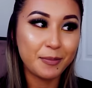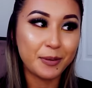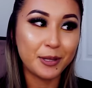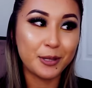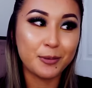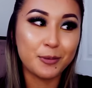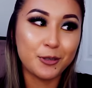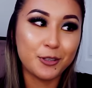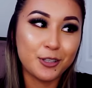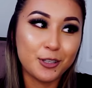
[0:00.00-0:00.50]

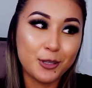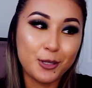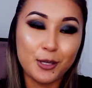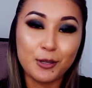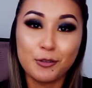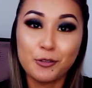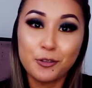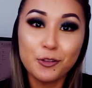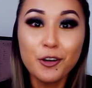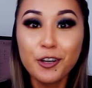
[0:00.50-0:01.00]
Потому что
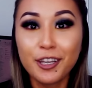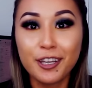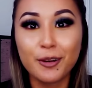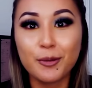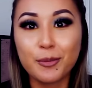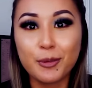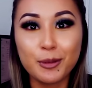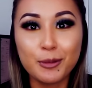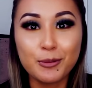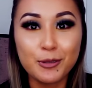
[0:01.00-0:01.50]
ты в шоке,
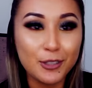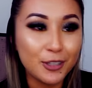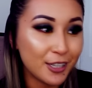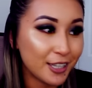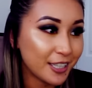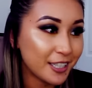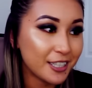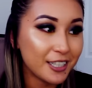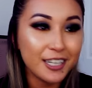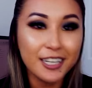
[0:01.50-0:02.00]
потому что
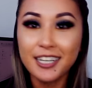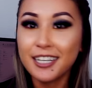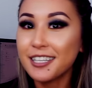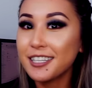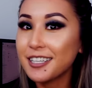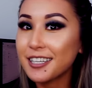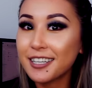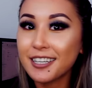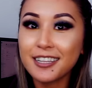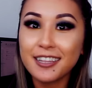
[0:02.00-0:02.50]
ты
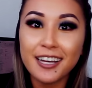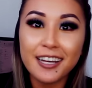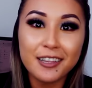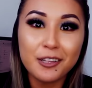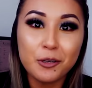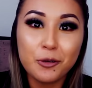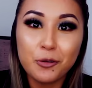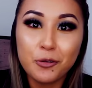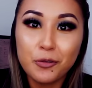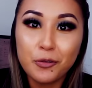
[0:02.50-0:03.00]
никогда
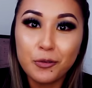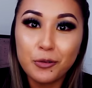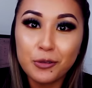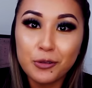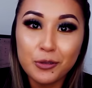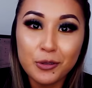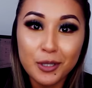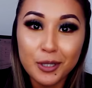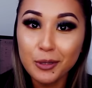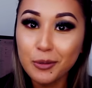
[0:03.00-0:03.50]
такую
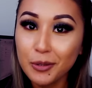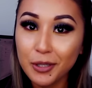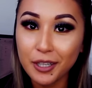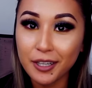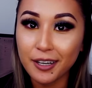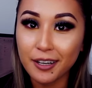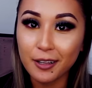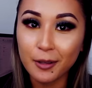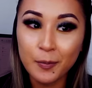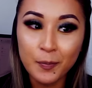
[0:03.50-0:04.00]
вкусную еду не
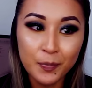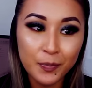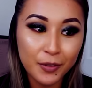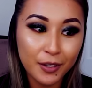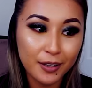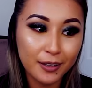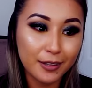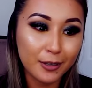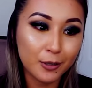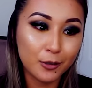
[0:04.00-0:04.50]
ел.
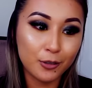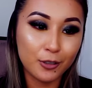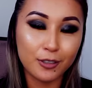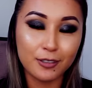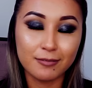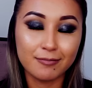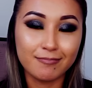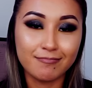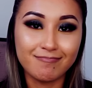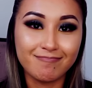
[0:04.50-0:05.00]

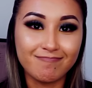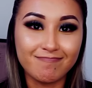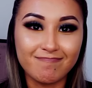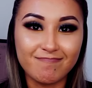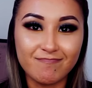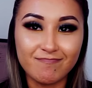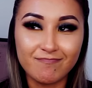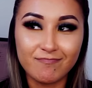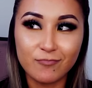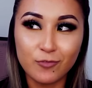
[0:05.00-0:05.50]
Такой
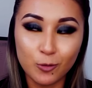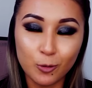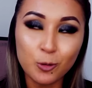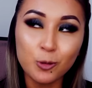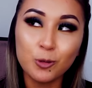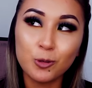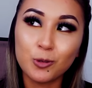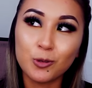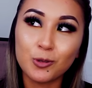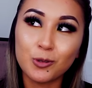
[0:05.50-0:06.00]

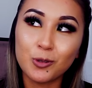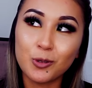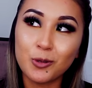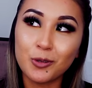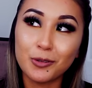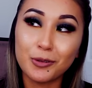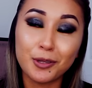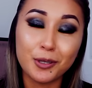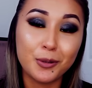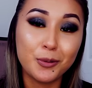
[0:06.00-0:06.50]
вкусную,
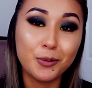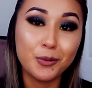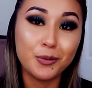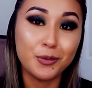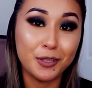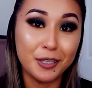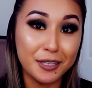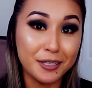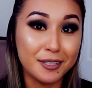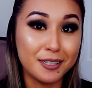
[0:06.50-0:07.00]
но
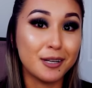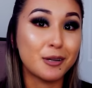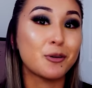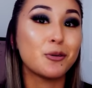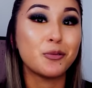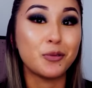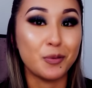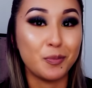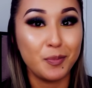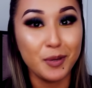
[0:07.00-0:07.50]
такую
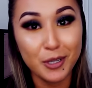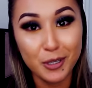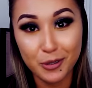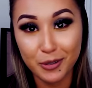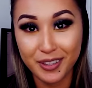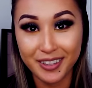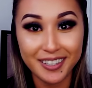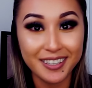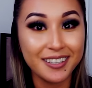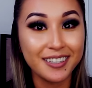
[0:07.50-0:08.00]
нездоровую пищу
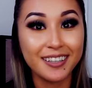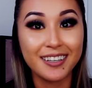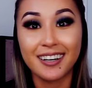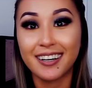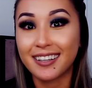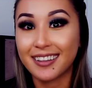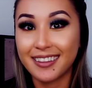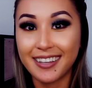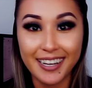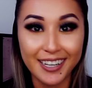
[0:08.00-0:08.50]
ты
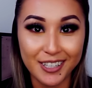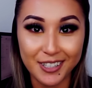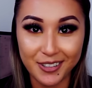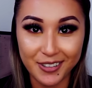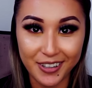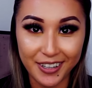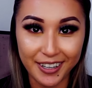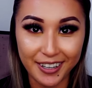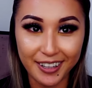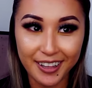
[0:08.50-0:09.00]
никогда еще
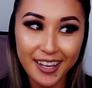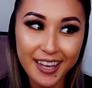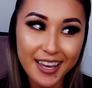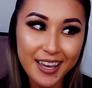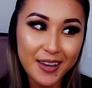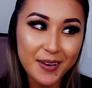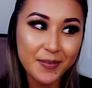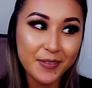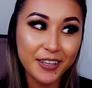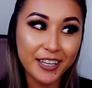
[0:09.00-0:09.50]
не ел.
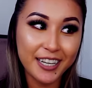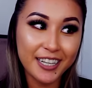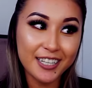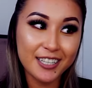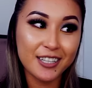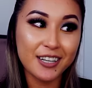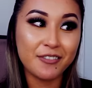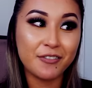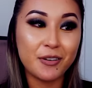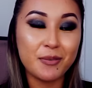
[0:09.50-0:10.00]
Мне
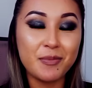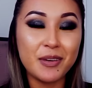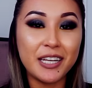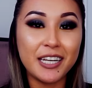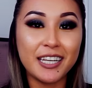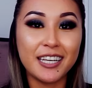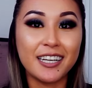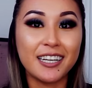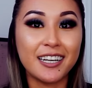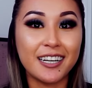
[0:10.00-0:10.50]
кажется, в
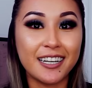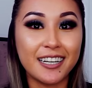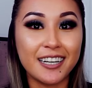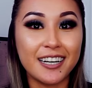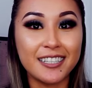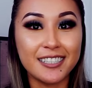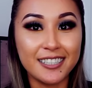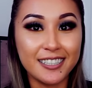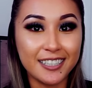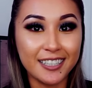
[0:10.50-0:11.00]
Америке как
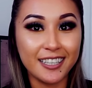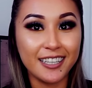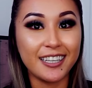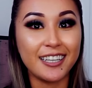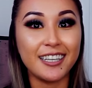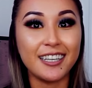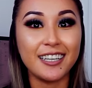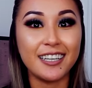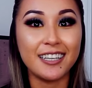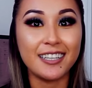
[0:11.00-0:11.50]
раз таки
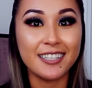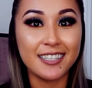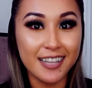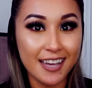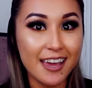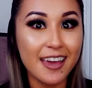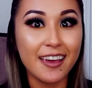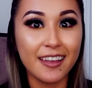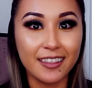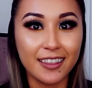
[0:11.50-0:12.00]
из-за
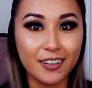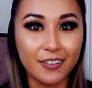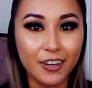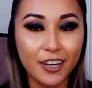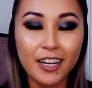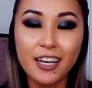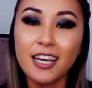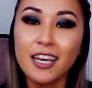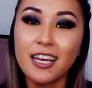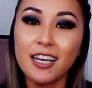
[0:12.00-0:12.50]

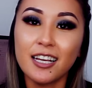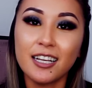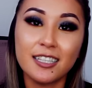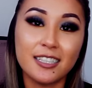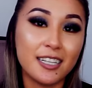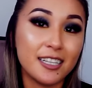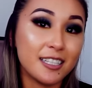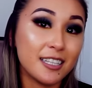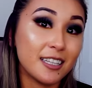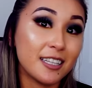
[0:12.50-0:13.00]
этого,
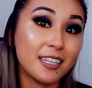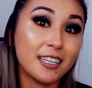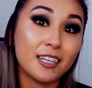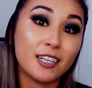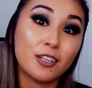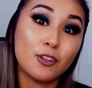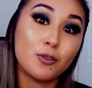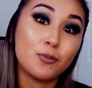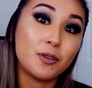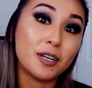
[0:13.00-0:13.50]
кстати, это их
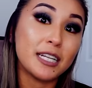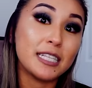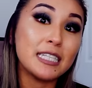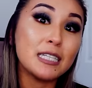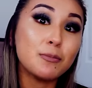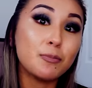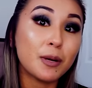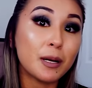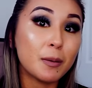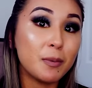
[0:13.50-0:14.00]
номер
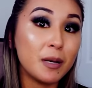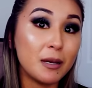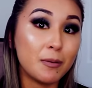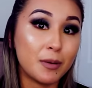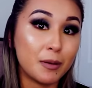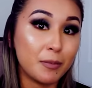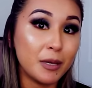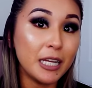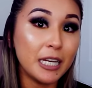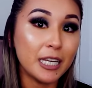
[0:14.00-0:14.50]
один проблема
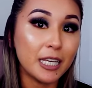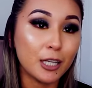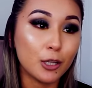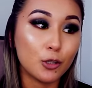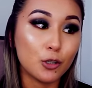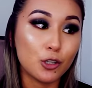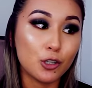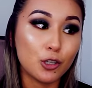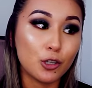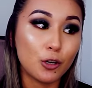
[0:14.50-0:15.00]
Америки,
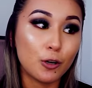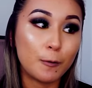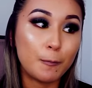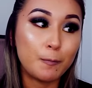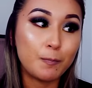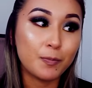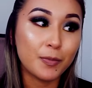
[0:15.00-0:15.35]
то что